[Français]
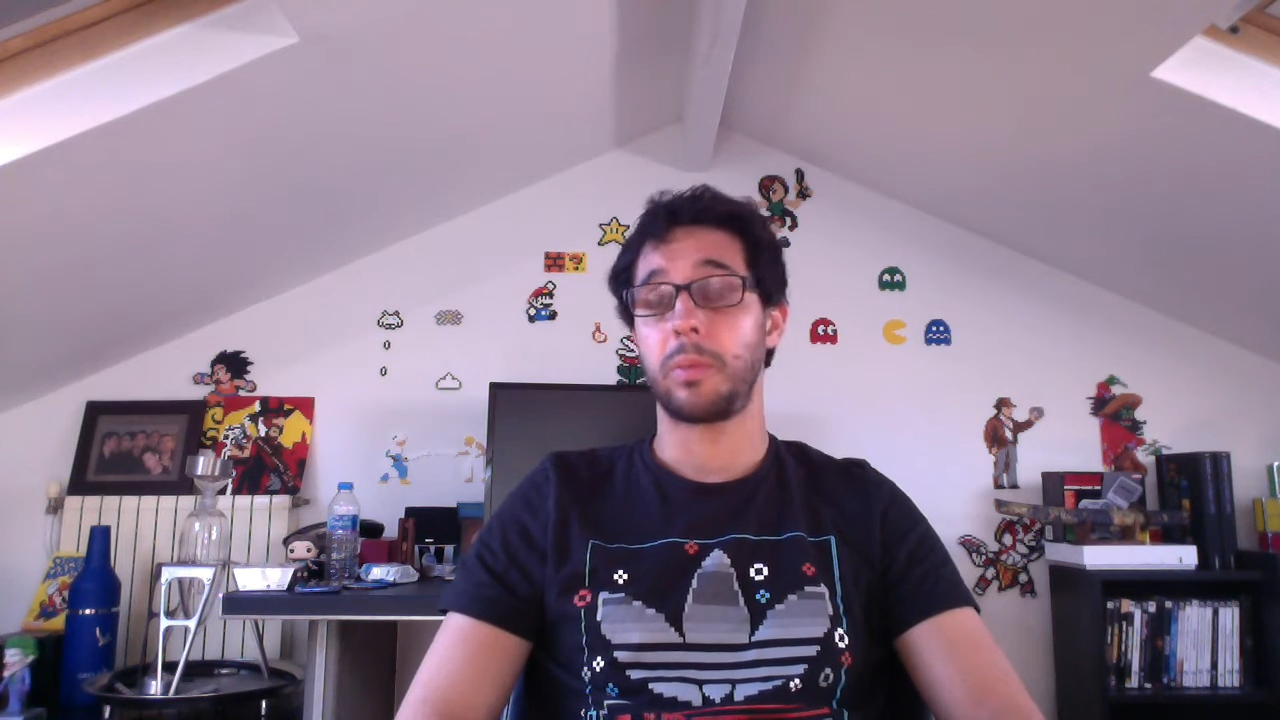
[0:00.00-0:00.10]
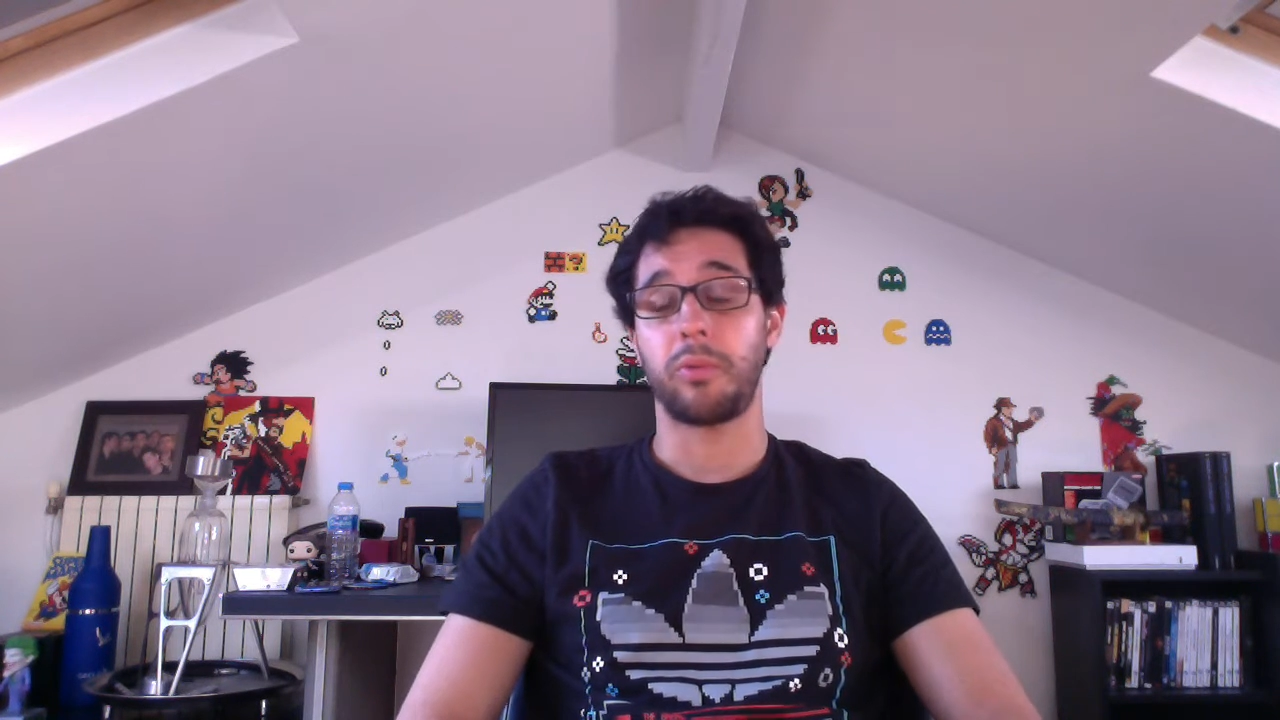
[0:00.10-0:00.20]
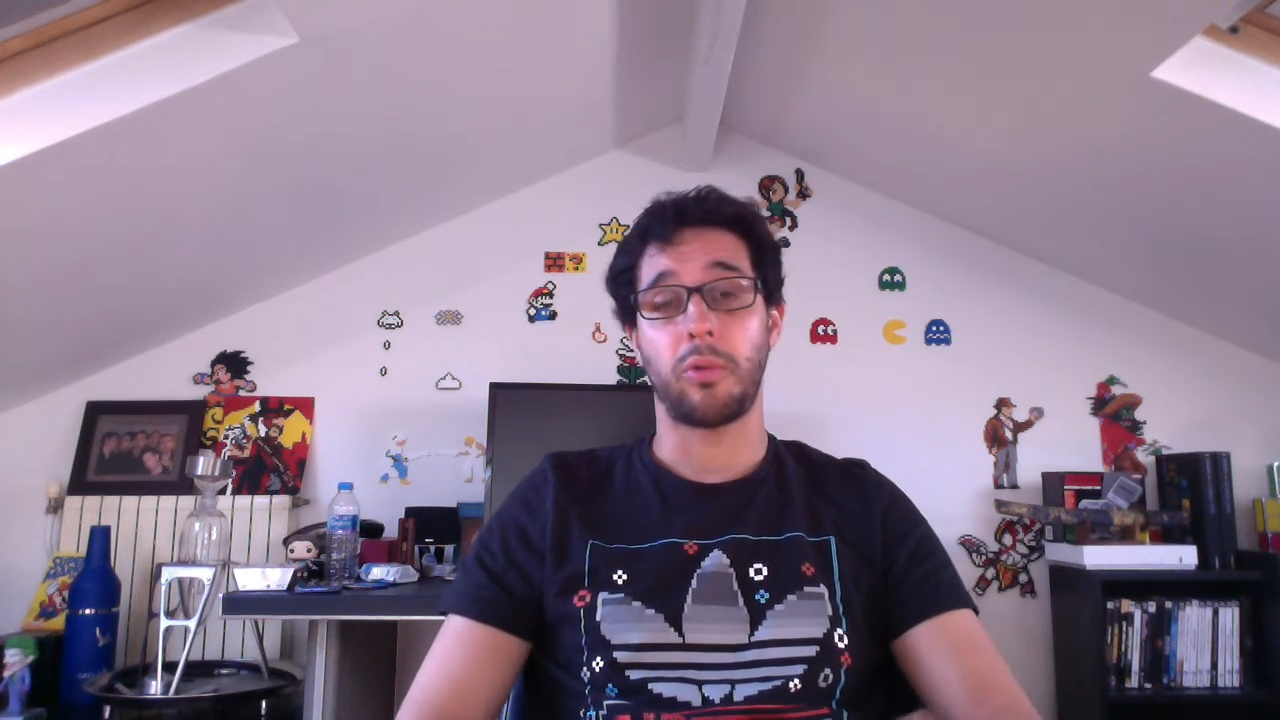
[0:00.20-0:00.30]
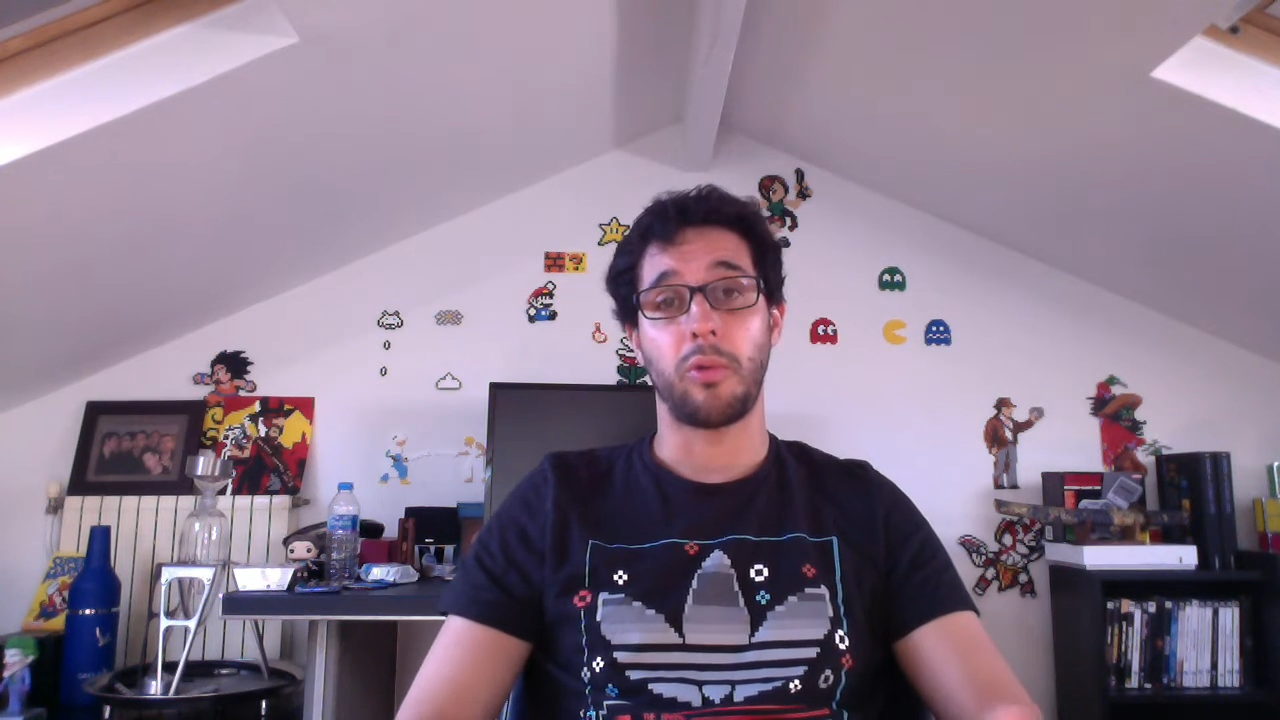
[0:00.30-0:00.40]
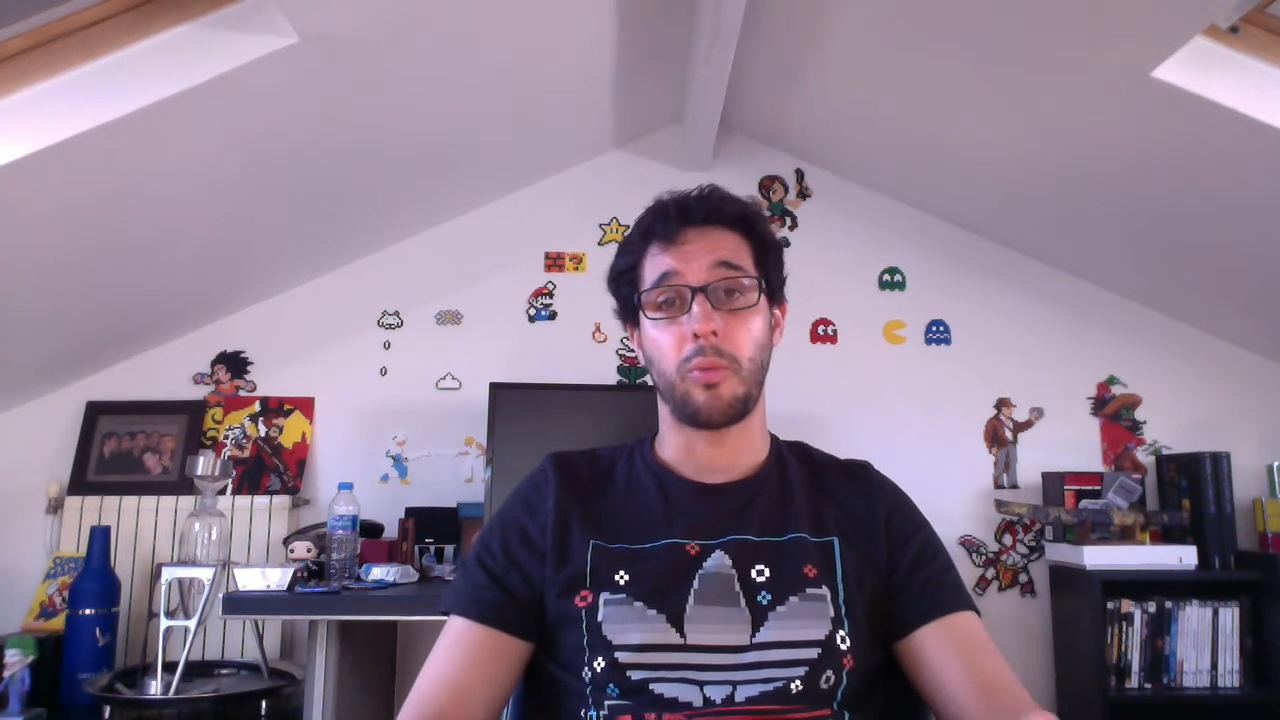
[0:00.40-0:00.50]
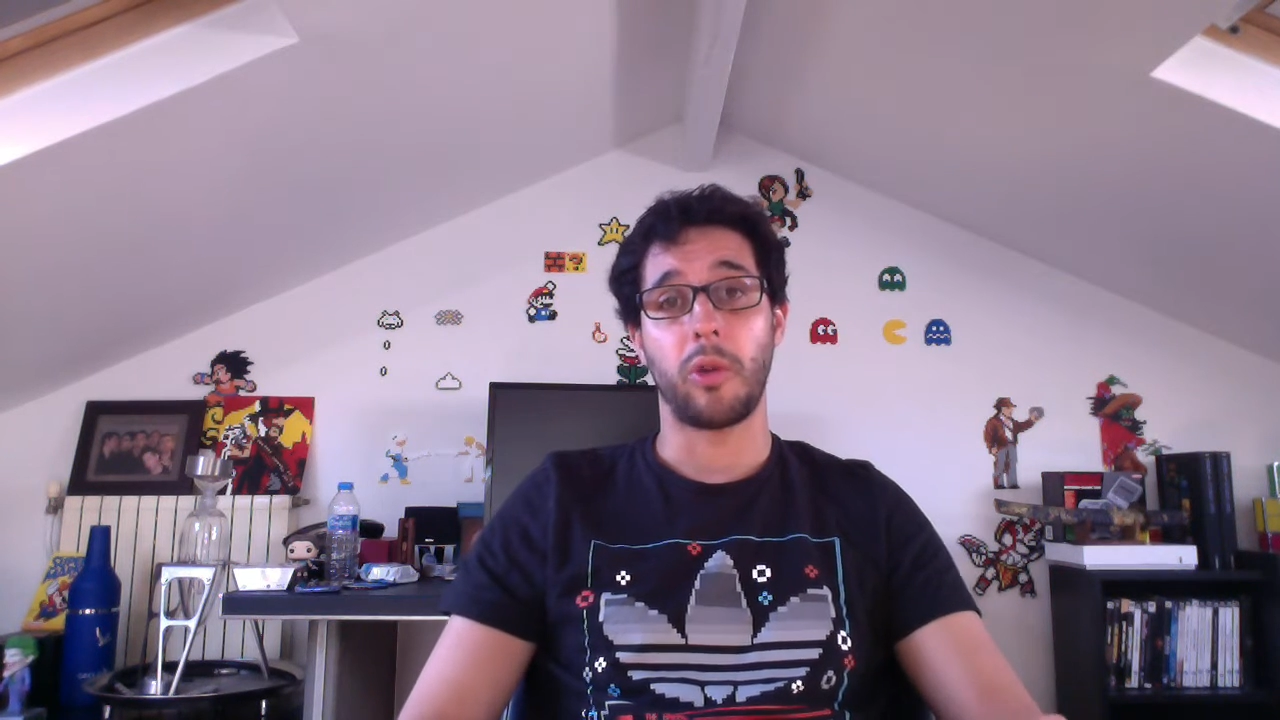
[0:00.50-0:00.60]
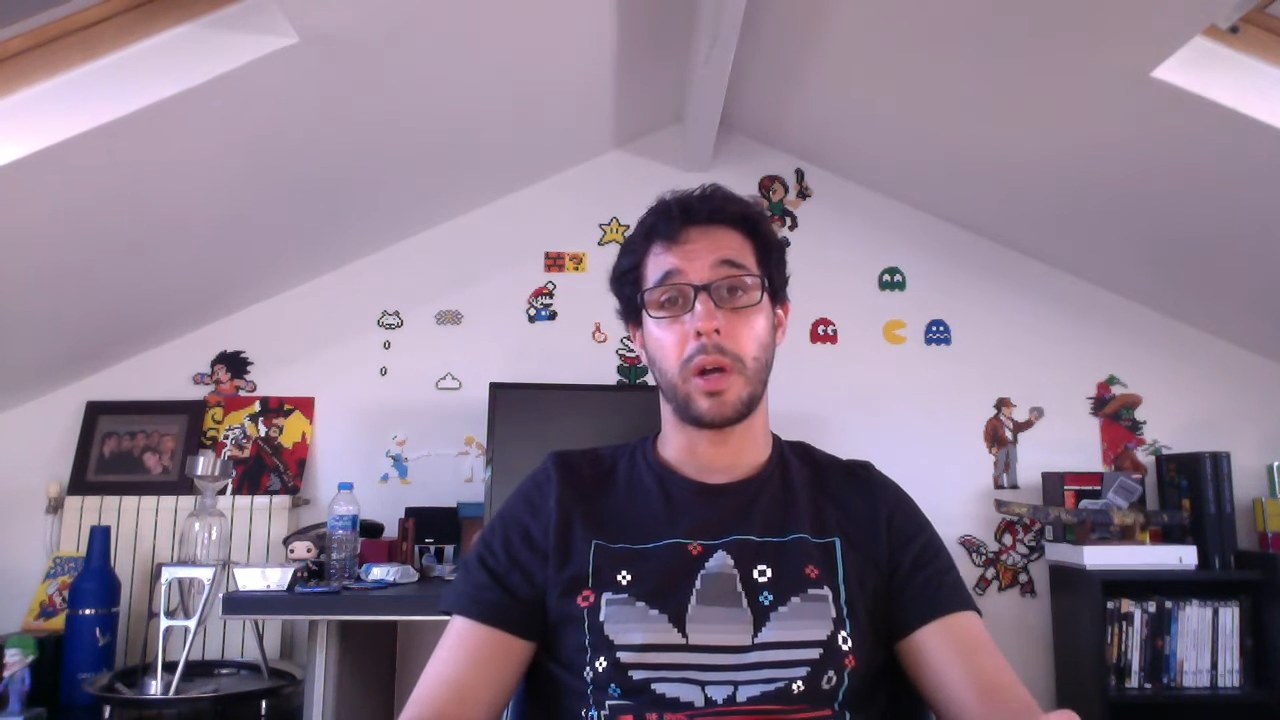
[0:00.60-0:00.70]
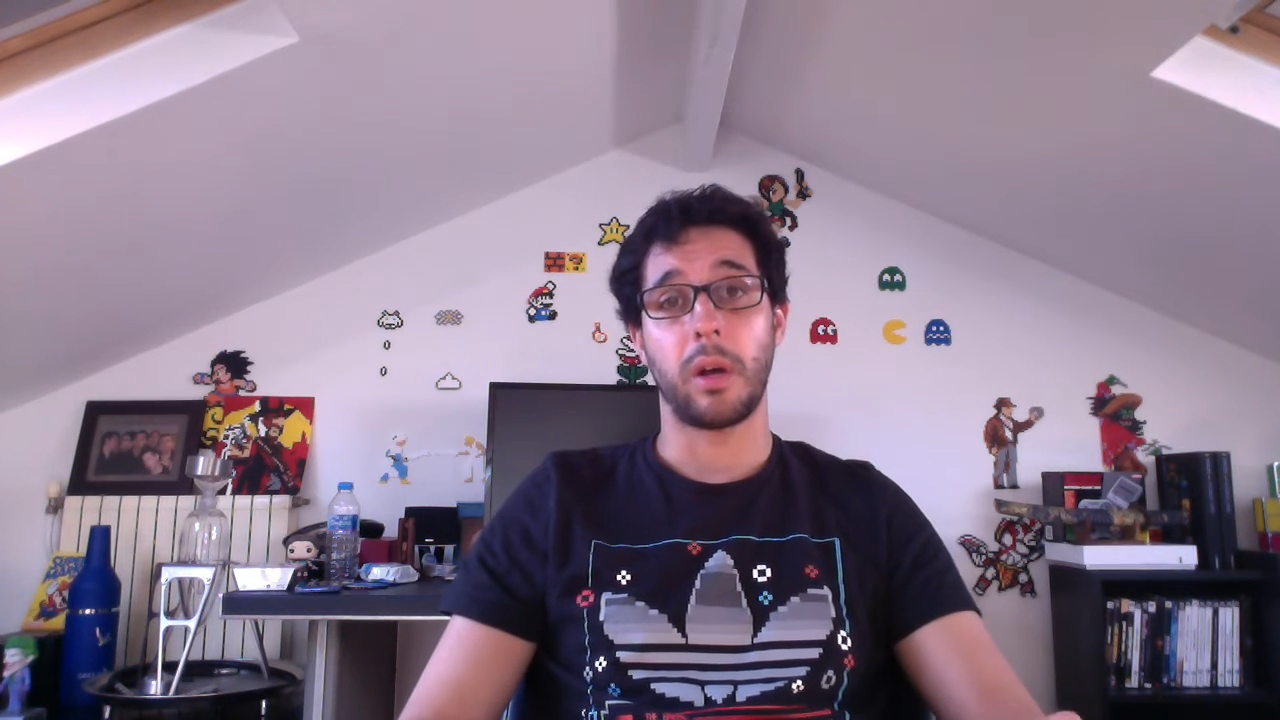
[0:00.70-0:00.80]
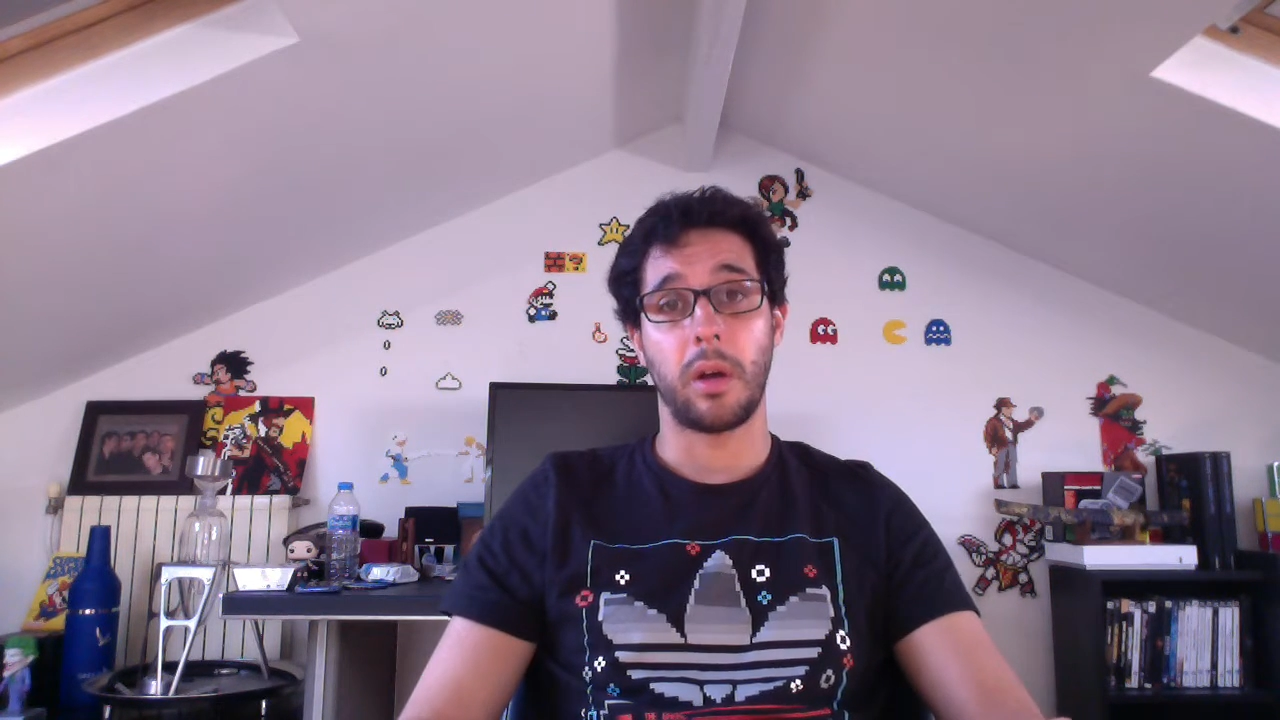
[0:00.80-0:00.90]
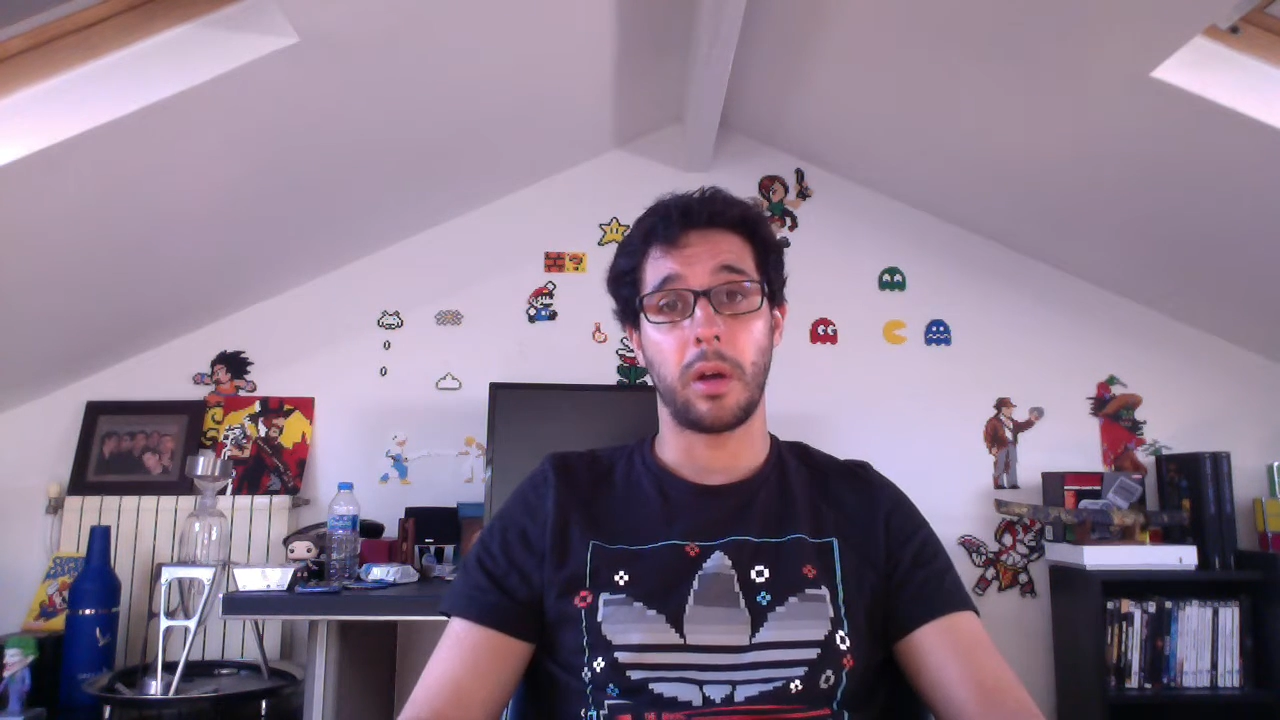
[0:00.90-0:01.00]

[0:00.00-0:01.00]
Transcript: pour au moins